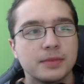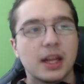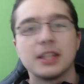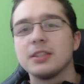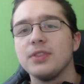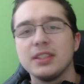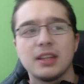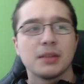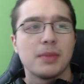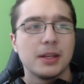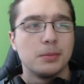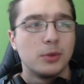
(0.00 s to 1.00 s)
also wie gesagt,
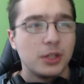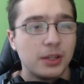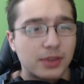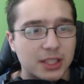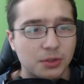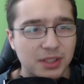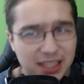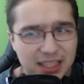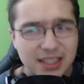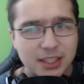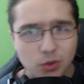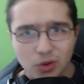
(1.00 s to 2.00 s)
meine Motivation
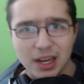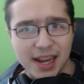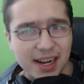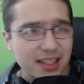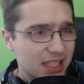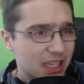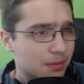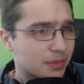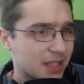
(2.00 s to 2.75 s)
ist so langsam